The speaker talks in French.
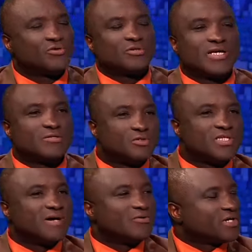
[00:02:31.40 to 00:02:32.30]
donc là, le
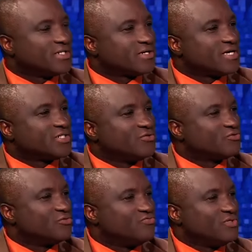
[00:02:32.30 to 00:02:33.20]
débat donc, est engagé
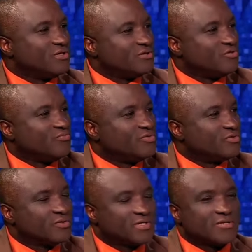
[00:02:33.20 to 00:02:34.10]
donc, depuis, euh, depuis
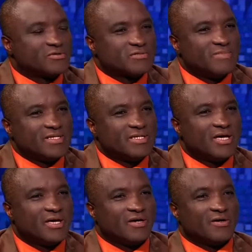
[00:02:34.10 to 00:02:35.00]
euh, quelques semaines.
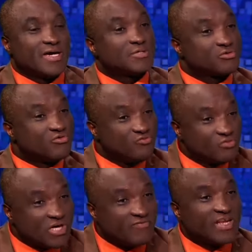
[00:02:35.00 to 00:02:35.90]
Euh, est-ce que
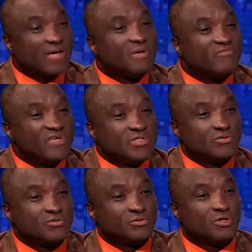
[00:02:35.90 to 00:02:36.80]
vous avez la même
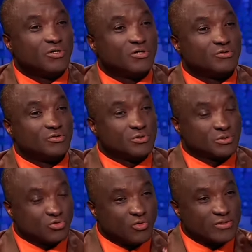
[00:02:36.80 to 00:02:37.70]
vision de
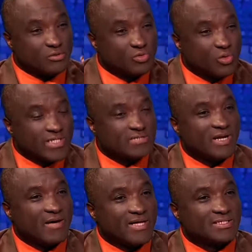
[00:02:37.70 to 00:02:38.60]
ce que doit être le tourisme
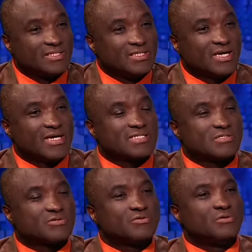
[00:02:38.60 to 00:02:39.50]
à la Martinique
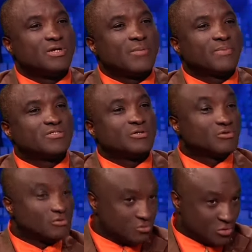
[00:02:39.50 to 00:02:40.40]
Est-ce que la prise en
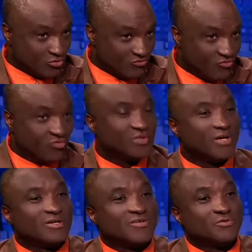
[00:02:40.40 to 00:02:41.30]
compte, surtout vous,
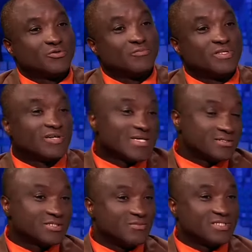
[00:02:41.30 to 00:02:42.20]
qui vous occupez donc,
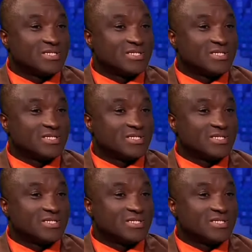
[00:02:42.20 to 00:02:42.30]
essentiellement